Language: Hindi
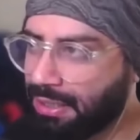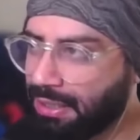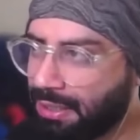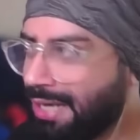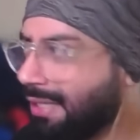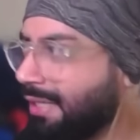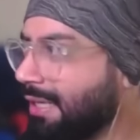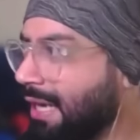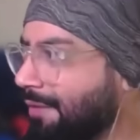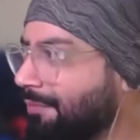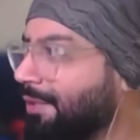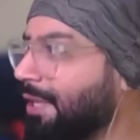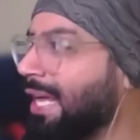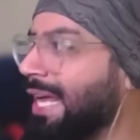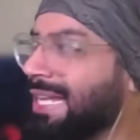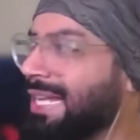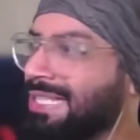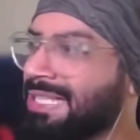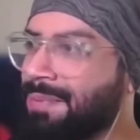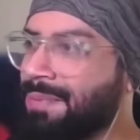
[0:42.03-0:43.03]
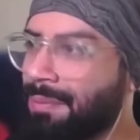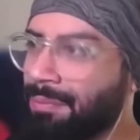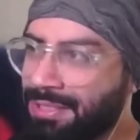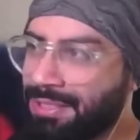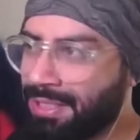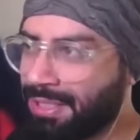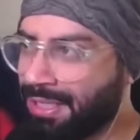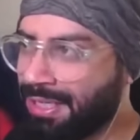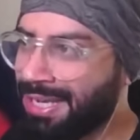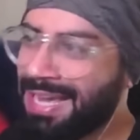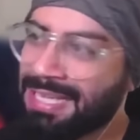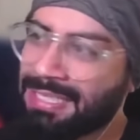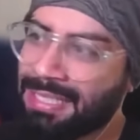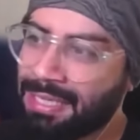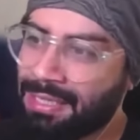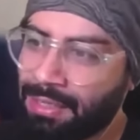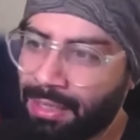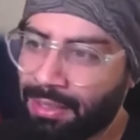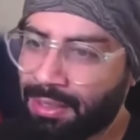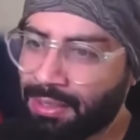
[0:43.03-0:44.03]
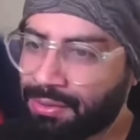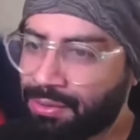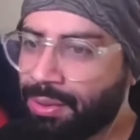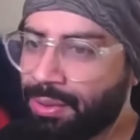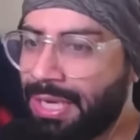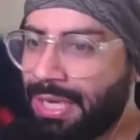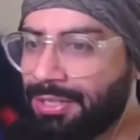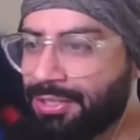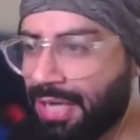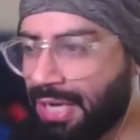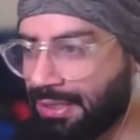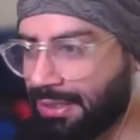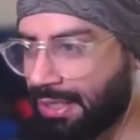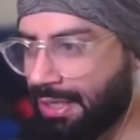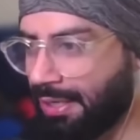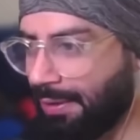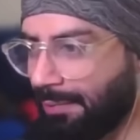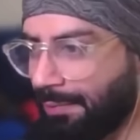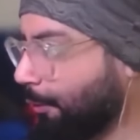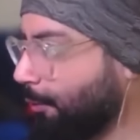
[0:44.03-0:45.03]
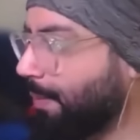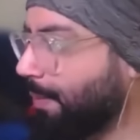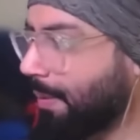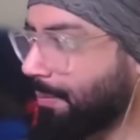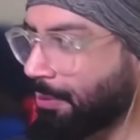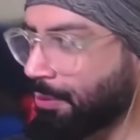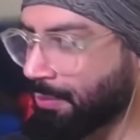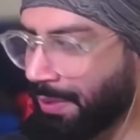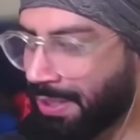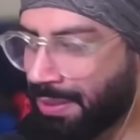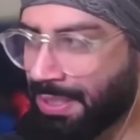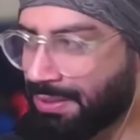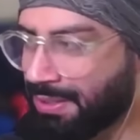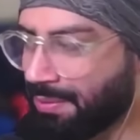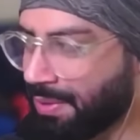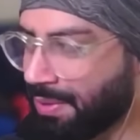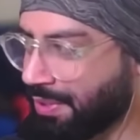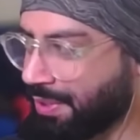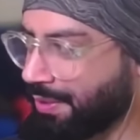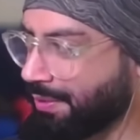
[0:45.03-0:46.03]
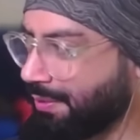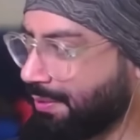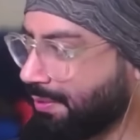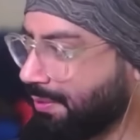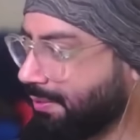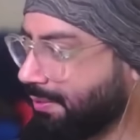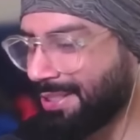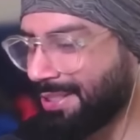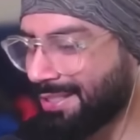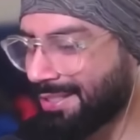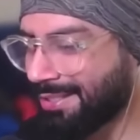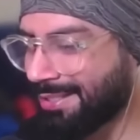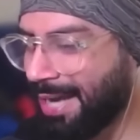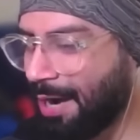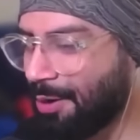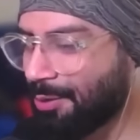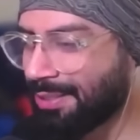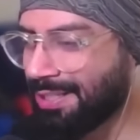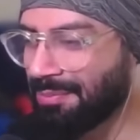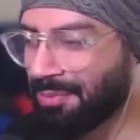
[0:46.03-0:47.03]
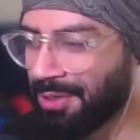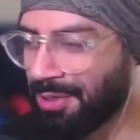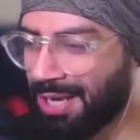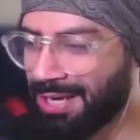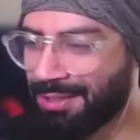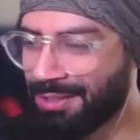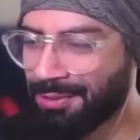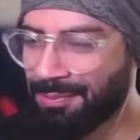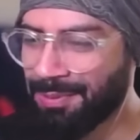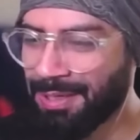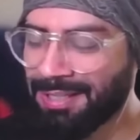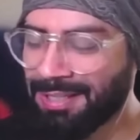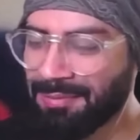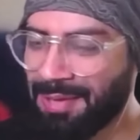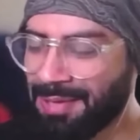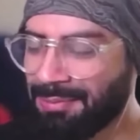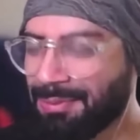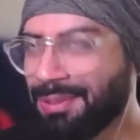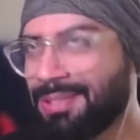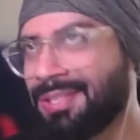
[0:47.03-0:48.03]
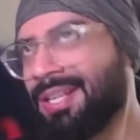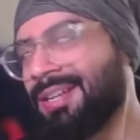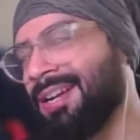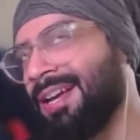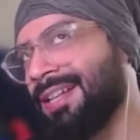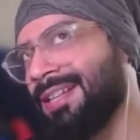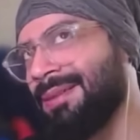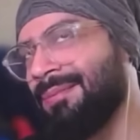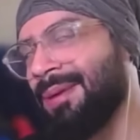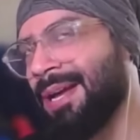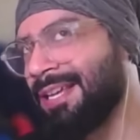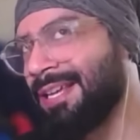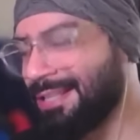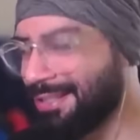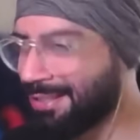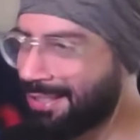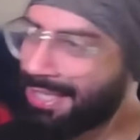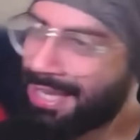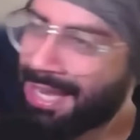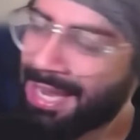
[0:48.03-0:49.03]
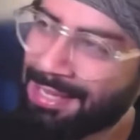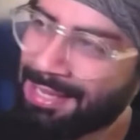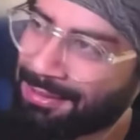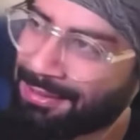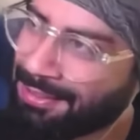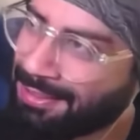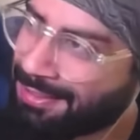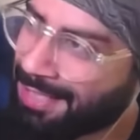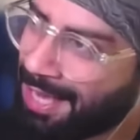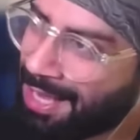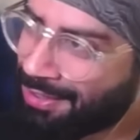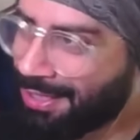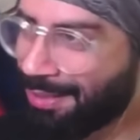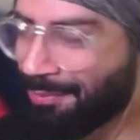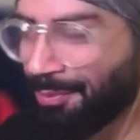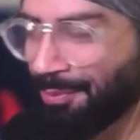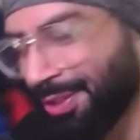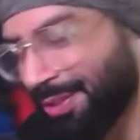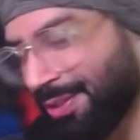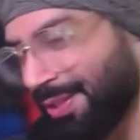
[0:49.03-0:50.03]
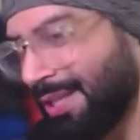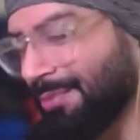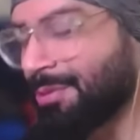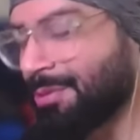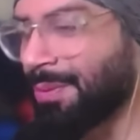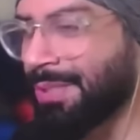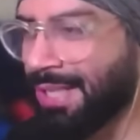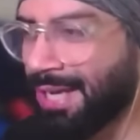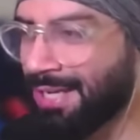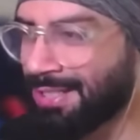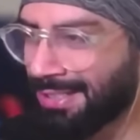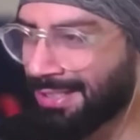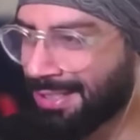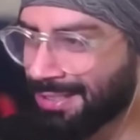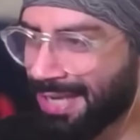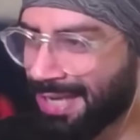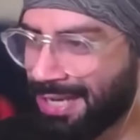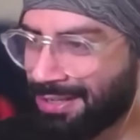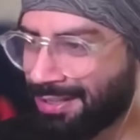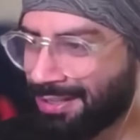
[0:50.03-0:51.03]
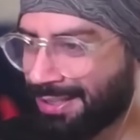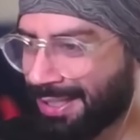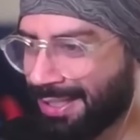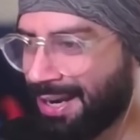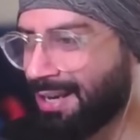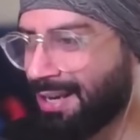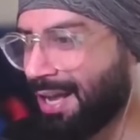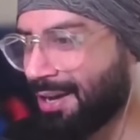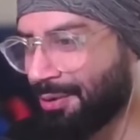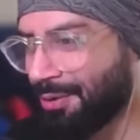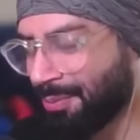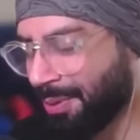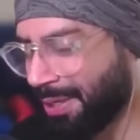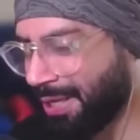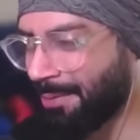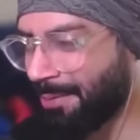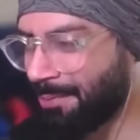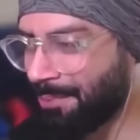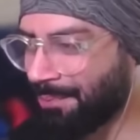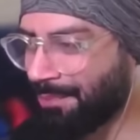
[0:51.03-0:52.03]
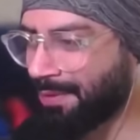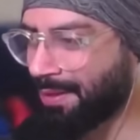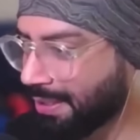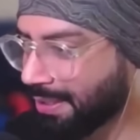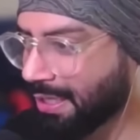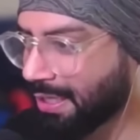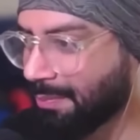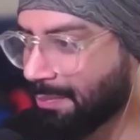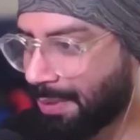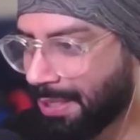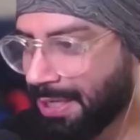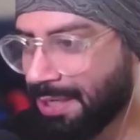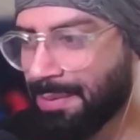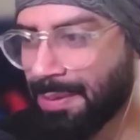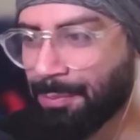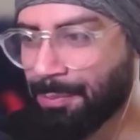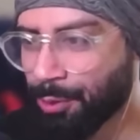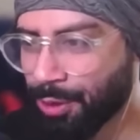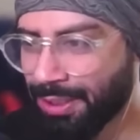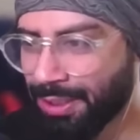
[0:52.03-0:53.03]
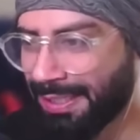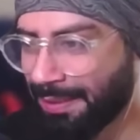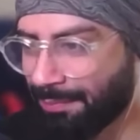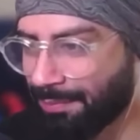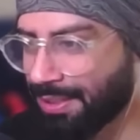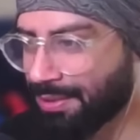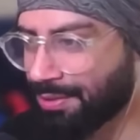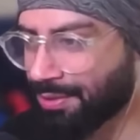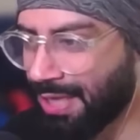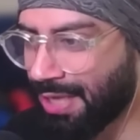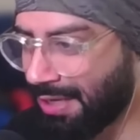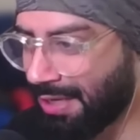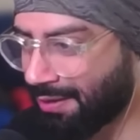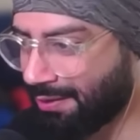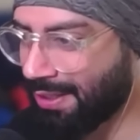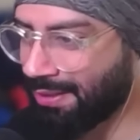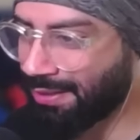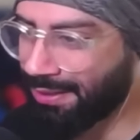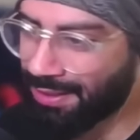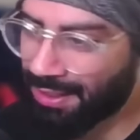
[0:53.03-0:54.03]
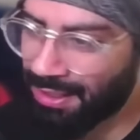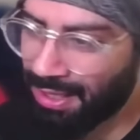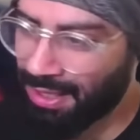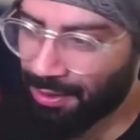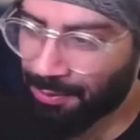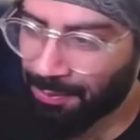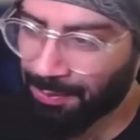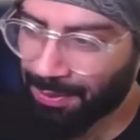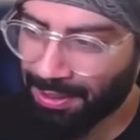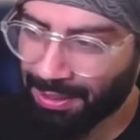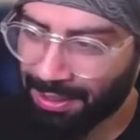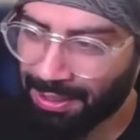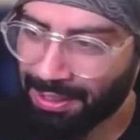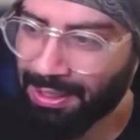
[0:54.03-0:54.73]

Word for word: एंड क्राफ्टन ऐसी पब्लिसिटी है ऐसे क्रिएटर्स को नहीं चाहता आई होप आप लोग मेरी बात समझ रहे अभी जैसे स्काउट ने बोला ना तो मेरे दिमाग में चल रहा था भाई किसकी है इतनी सैलरी मुझे टीम्स पता है जिनकी सैलरी तेरह लाख रुपए है नॉट अ सिंगल प्लेयर बट पूरी टीम की जो सैलरी है तेरह लाख रुपए